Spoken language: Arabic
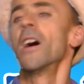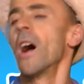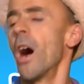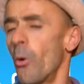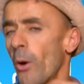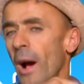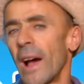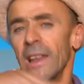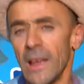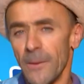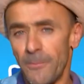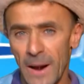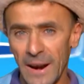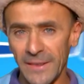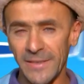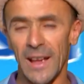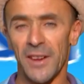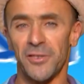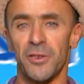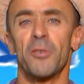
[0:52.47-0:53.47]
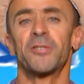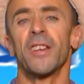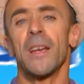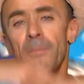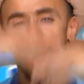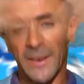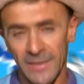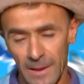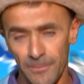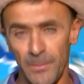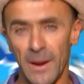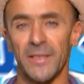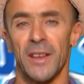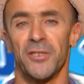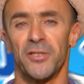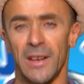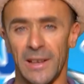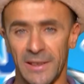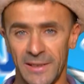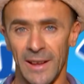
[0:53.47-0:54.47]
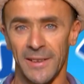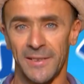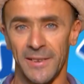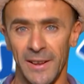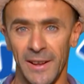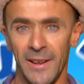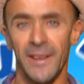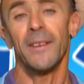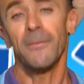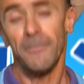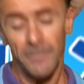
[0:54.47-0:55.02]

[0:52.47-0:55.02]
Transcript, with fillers: او خليه بارتاجي واش بارتاجي بارتاجي الكتاتين